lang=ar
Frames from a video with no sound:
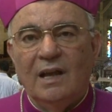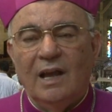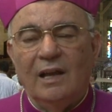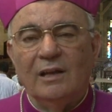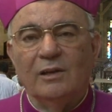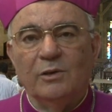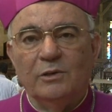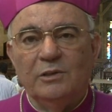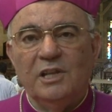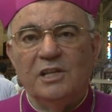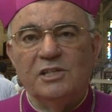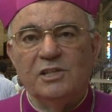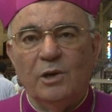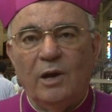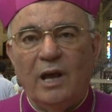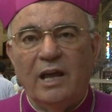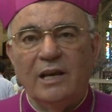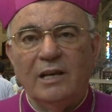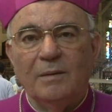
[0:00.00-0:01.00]
القديس
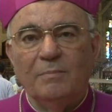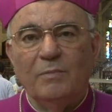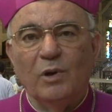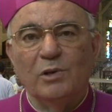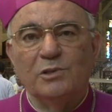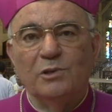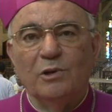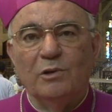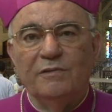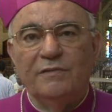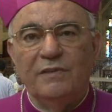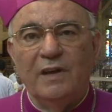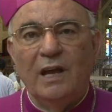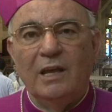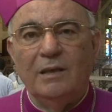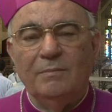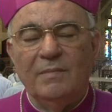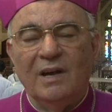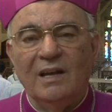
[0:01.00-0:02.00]
يوحنا بوسكو
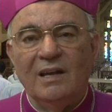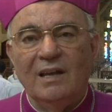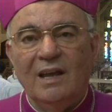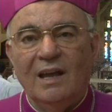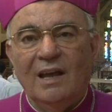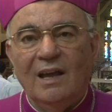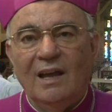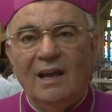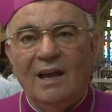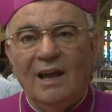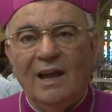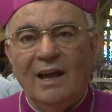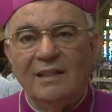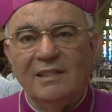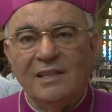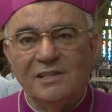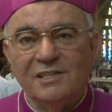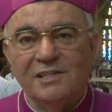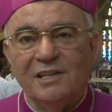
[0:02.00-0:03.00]
فهم
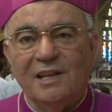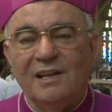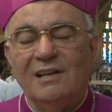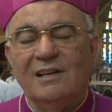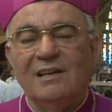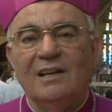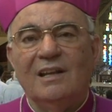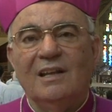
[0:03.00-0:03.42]
هذا السر